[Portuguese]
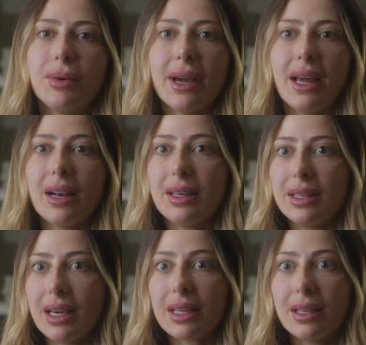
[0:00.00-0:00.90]
com ela
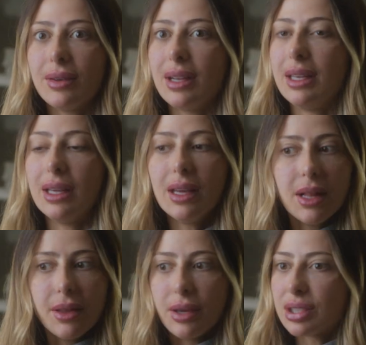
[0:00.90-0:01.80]
e aquilo ali
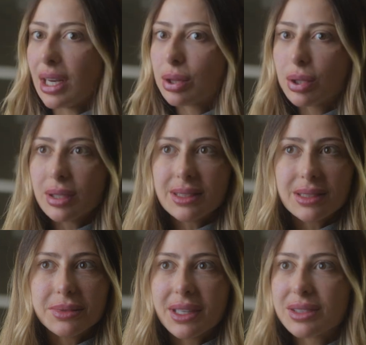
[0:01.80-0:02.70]
eu tirei todas
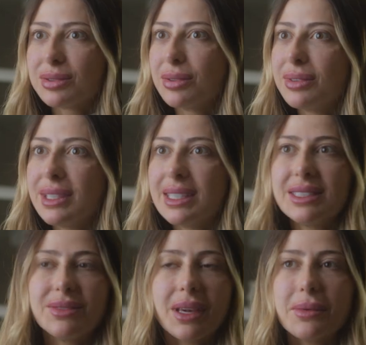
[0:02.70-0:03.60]
as minhas
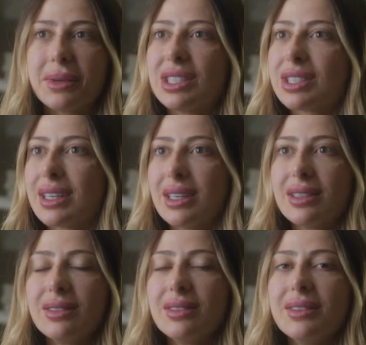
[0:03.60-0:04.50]
dúvidas e fiquei
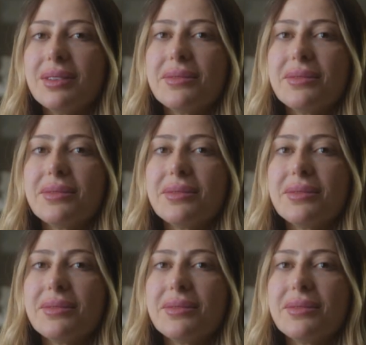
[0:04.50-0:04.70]
praticando